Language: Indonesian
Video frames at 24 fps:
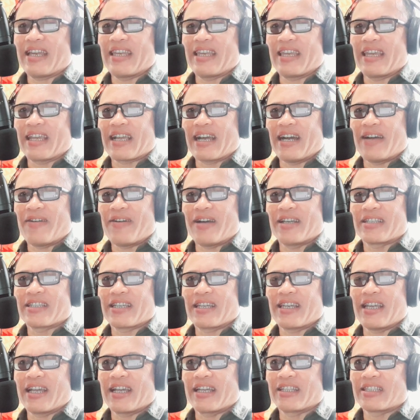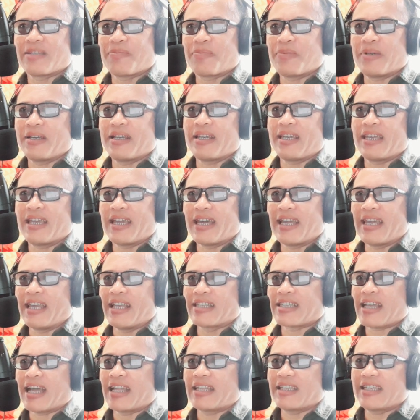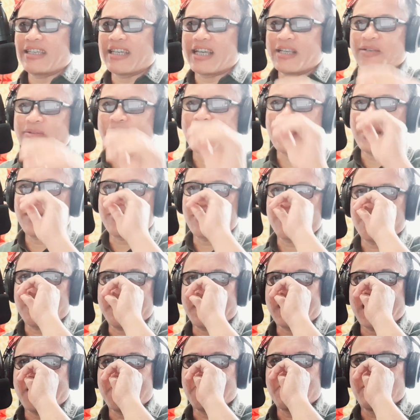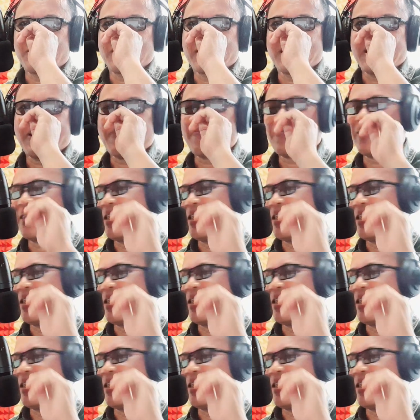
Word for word: di kawasan Nagi Sepuh ini ya nih santinya juga ikut bergabung ya